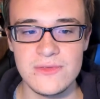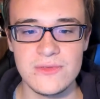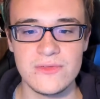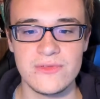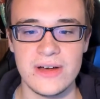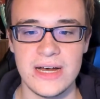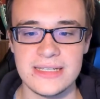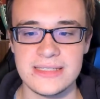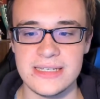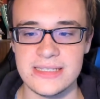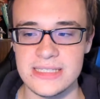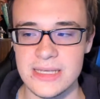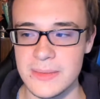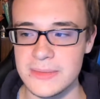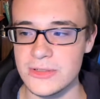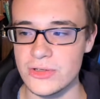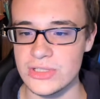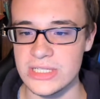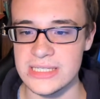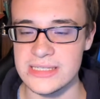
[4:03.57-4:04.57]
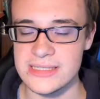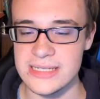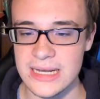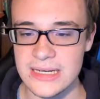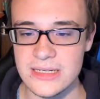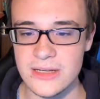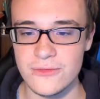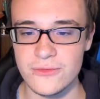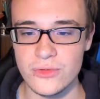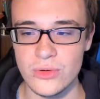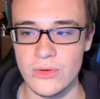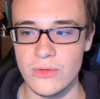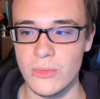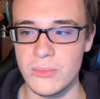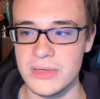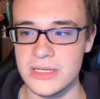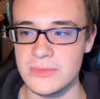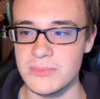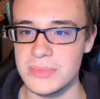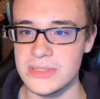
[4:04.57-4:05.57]
Phase, jetzt habe ich auch die Zeit dafür,
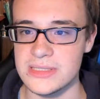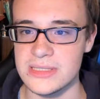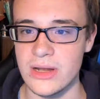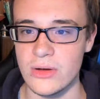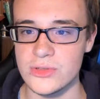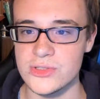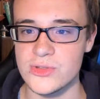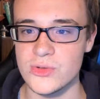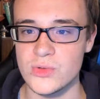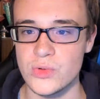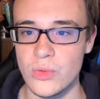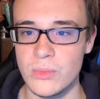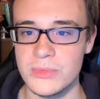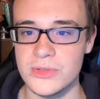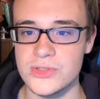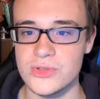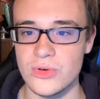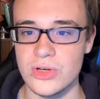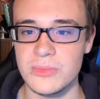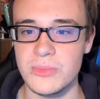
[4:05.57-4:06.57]
um mich ein bisschen auszutoben und so.